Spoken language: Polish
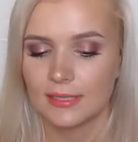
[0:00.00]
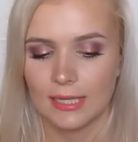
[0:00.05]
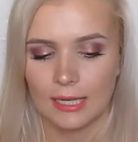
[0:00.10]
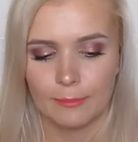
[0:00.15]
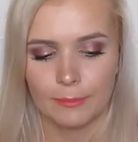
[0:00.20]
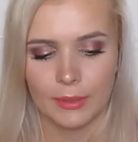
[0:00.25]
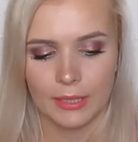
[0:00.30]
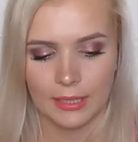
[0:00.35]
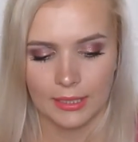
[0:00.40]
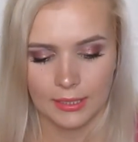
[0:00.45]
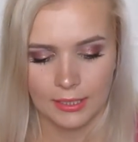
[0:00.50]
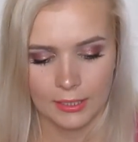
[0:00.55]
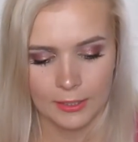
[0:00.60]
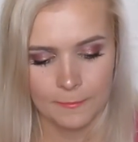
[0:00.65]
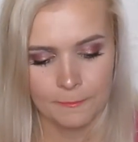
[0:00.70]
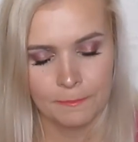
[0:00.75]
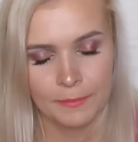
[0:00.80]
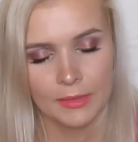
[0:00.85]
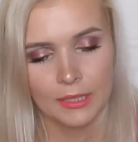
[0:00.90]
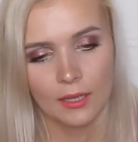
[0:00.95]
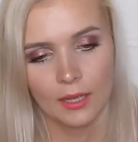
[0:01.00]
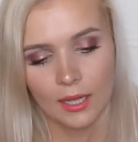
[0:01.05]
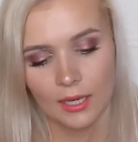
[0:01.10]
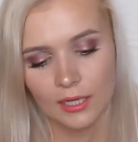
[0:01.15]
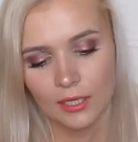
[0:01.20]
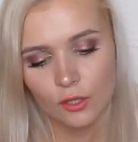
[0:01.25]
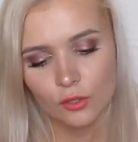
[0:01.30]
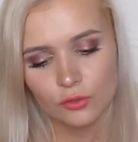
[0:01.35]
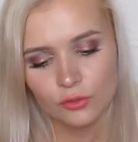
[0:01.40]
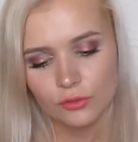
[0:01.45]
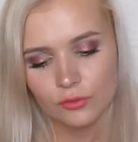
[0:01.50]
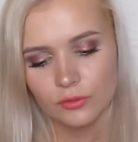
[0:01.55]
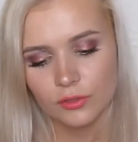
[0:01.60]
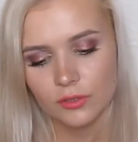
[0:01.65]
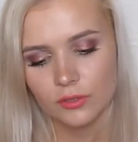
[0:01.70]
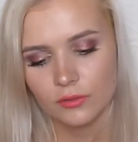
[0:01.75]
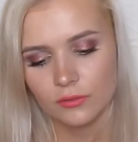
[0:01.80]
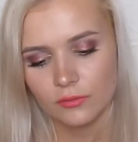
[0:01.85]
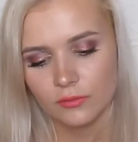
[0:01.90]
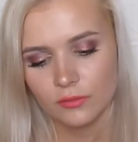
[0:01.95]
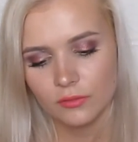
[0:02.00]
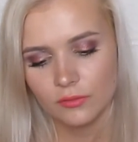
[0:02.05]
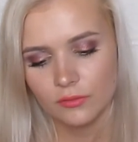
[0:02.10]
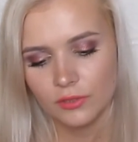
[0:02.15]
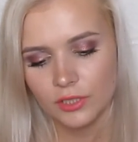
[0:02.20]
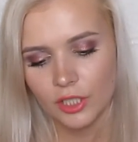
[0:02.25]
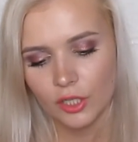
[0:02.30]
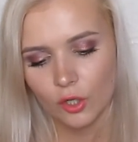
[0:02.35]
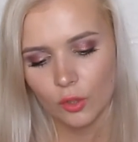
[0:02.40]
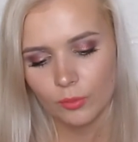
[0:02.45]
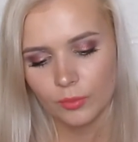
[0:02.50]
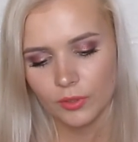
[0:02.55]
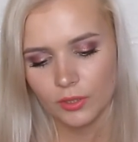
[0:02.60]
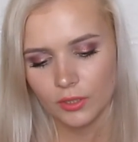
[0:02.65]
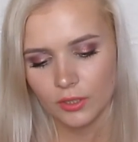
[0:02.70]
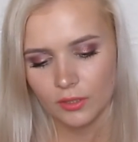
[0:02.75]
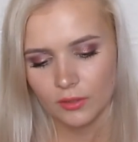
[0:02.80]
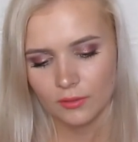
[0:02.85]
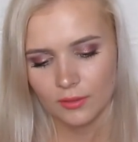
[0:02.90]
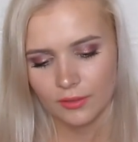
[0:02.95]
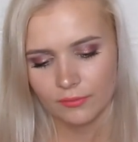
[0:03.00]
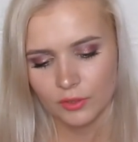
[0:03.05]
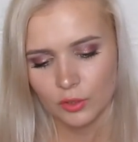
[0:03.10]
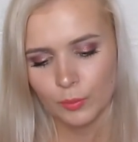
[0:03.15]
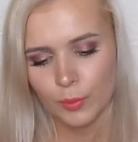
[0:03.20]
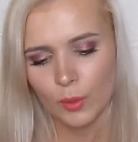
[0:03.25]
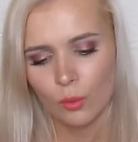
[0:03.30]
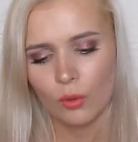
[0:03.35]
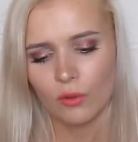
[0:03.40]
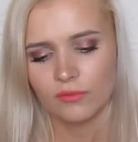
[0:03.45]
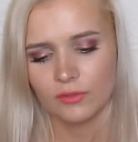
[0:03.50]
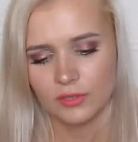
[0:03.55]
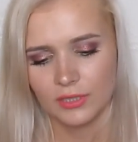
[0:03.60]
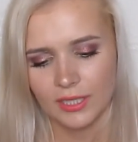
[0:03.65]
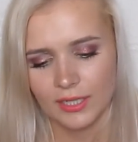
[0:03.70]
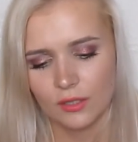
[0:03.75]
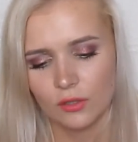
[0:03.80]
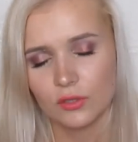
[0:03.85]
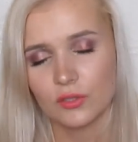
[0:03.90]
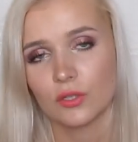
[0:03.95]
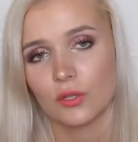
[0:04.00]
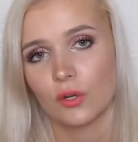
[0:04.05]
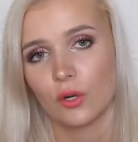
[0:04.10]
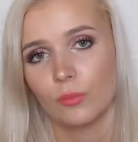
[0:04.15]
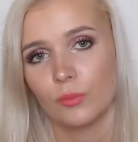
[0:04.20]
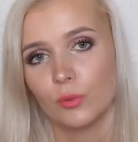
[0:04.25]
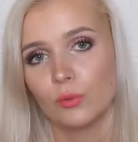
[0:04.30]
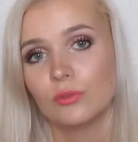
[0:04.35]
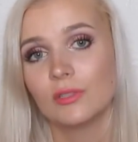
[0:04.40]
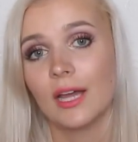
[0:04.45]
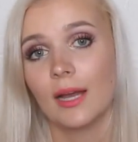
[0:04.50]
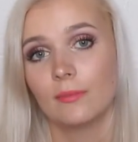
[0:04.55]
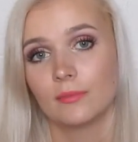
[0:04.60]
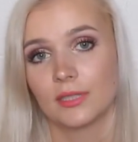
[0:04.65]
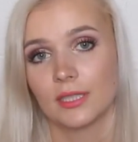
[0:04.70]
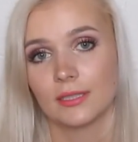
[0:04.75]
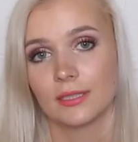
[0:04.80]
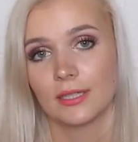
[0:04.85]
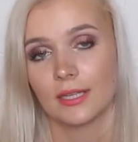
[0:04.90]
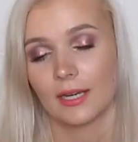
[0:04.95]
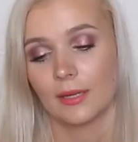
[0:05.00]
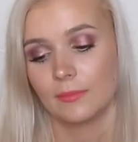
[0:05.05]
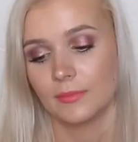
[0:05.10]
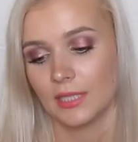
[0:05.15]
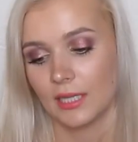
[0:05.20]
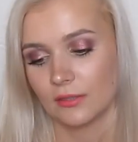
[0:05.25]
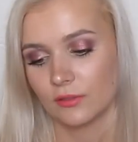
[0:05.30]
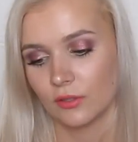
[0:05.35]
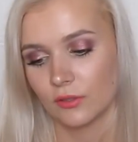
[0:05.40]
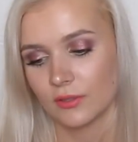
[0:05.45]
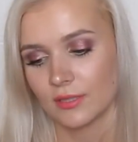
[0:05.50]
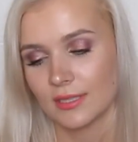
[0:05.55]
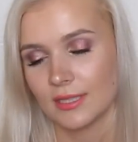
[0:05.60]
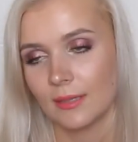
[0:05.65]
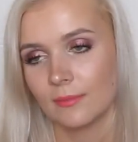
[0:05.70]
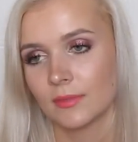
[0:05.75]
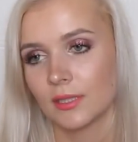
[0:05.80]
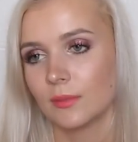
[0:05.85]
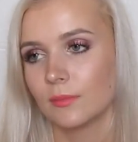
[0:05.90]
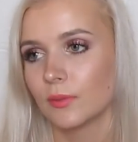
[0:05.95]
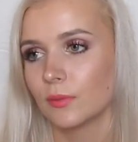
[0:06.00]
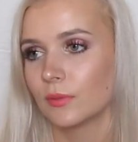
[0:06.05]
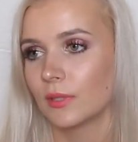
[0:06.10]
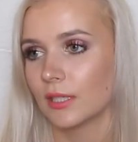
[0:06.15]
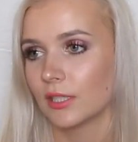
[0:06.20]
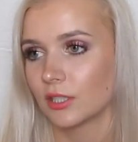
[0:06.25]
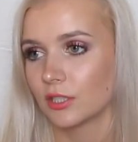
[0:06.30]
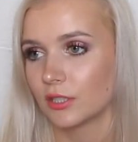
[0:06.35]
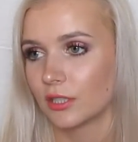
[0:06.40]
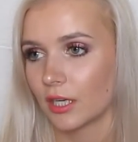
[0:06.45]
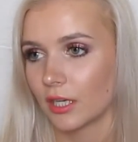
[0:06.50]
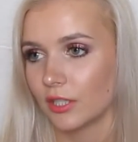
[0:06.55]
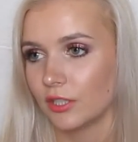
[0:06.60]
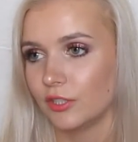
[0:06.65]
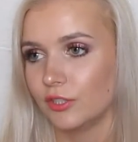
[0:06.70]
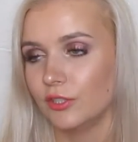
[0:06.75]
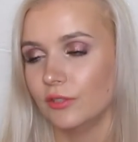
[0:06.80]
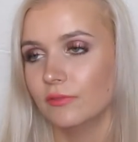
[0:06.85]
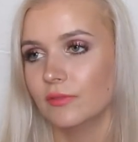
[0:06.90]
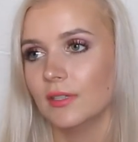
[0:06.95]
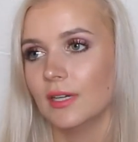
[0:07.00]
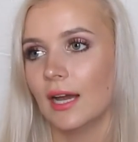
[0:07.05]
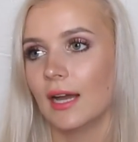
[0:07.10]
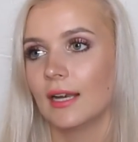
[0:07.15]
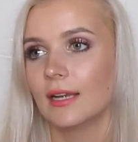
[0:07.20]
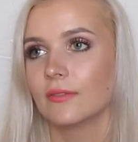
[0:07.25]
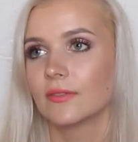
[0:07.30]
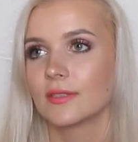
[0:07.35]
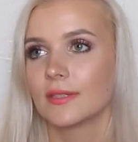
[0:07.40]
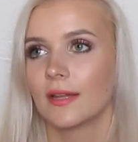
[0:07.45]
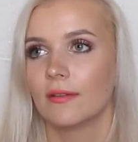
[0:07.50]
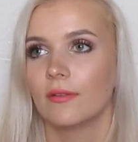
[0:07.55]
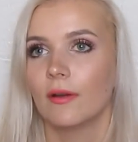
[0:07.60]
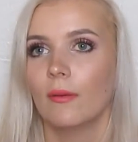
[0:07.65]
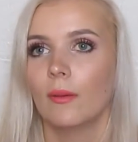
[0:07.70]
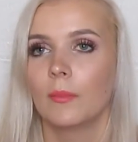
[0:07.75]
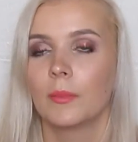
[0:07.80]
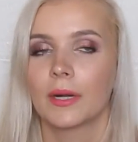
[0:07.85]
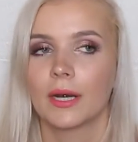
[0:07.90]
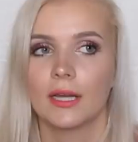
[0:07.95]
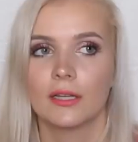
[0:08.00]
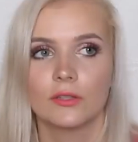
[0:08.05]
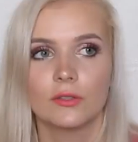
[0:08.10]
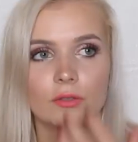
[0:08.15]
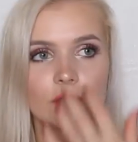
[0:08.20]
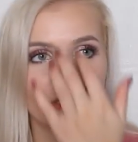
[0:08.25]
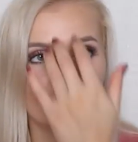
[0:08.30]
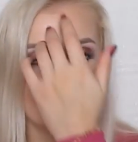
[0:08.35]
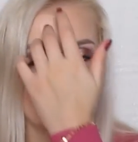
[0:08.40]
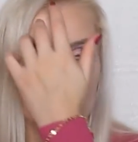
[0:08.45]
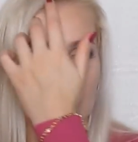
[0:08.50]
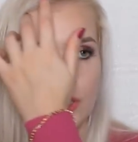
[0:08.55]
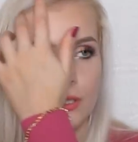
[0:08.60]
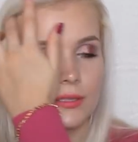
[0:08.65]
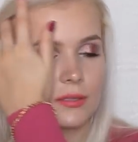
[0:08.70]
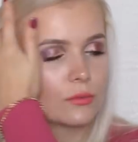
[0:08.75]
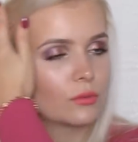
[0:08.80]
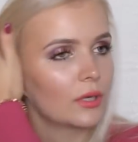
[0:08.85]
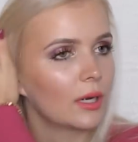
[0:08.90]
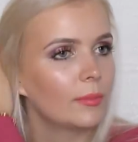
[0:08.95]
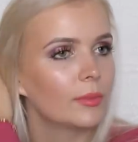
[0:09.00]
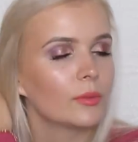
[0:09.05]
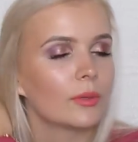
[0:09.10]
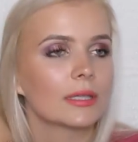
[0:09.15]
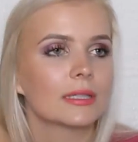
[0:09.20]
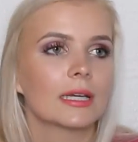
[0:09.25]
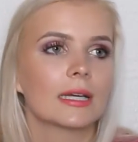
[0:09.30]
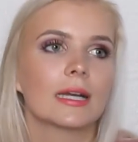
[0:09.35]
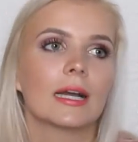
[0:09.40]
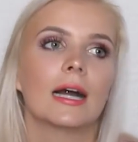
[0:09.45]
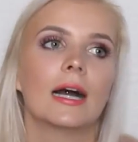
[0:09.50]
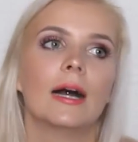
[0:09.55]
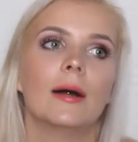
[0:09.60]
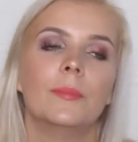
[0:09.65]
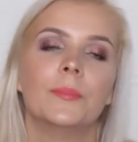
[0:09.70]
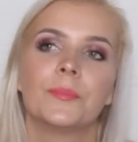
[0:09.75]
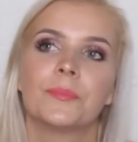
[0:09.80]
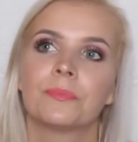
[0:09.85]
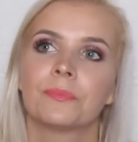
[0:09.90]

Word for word: zapach, ale on y, nie robi nawet połowy tego, co robił tamten krem na noc. Tamten był też treściwy, ale wstawałam rano i ta moja skóra była taka